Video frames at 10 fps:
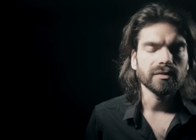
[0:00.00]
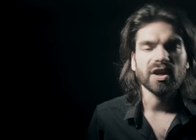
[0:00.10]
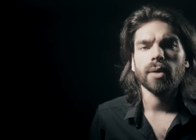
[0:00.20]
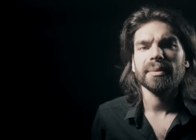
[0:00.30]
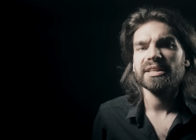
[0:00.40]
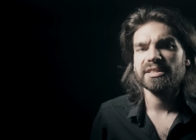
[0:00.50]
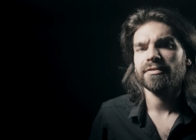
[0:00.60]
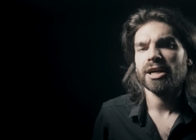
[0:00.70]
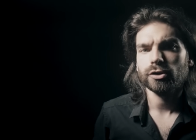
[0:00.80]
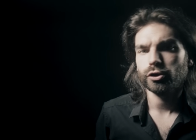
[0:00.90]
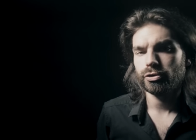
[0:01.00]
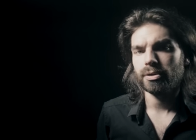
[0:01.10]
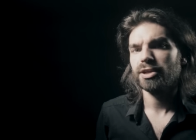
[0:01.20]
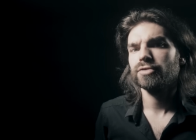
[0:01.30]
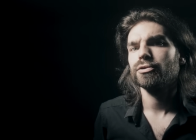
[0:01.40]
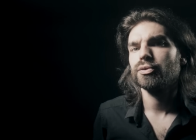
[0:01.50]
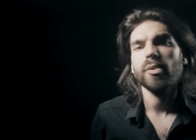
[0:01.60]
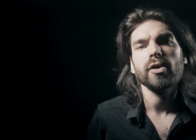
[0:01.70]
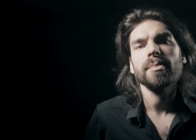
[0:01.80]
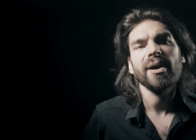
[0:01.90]
Non mais ça va, hein, jusque-là je vous
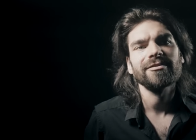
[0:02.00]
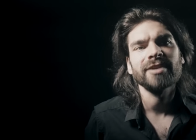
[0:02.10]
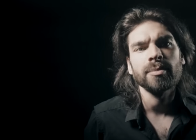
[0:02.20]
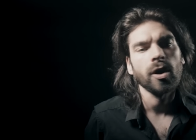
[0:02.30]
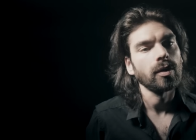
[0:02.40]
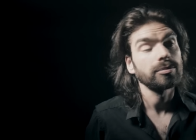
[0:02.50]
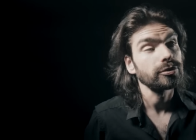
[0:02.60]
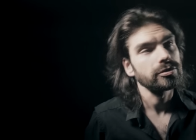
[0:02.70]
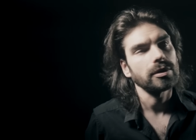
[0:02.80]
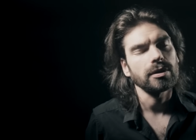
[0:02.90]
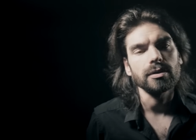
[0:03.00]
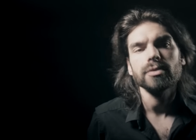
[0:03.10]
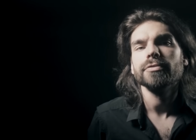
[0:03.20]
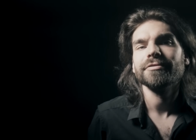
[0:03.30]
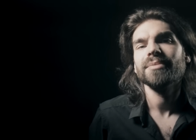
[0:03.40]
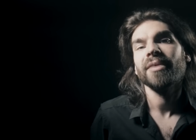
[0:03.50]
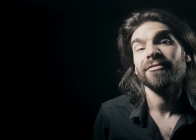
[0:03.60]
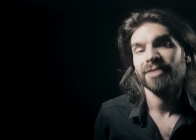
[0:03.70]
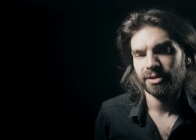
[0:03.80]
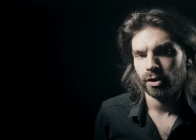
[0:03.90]
spoil pas vraiment, en plus euh, le film a
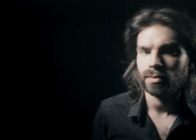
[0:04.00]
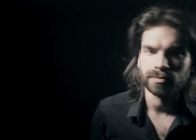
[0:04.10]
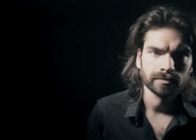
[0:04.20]
20 ans.